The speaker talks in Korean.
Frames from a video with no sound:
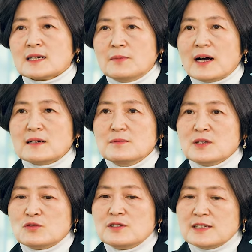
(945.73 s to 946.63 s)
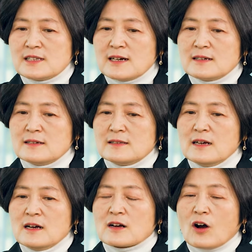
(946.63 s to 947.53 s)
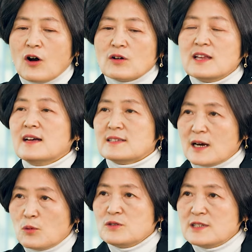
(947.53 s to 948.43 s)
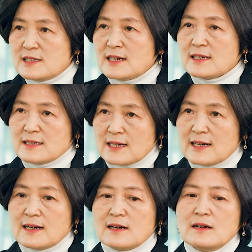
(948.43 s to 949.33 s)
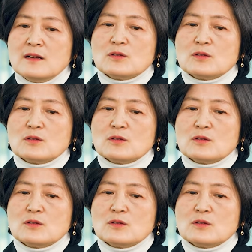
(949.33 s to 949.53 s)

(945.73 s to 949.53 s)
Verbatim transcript: 그만큼 미술 시장은 거대한 자본 시장이자